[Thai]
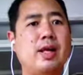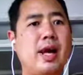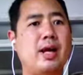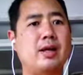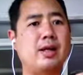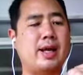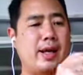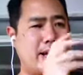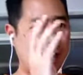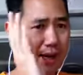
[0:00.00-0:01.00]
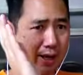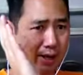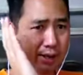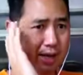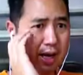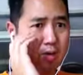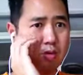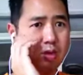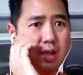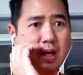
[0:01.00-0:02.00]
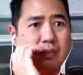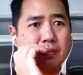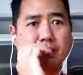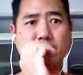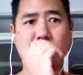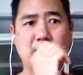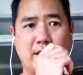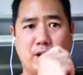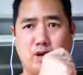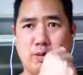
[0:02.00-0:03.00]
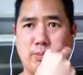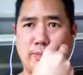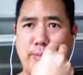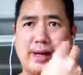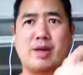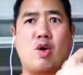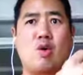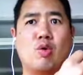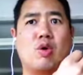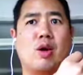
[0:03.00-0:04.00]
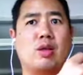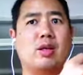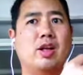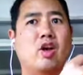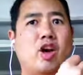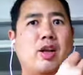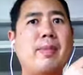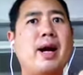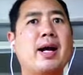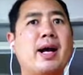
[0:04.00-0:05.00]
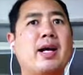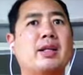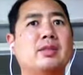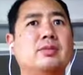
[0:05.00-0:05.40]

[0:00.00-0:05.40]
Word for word: สร้างรายได้หาเงินให้เรานะครับ เรามั่นคงก่อนแล้วเราค่อยมั่งคั่ง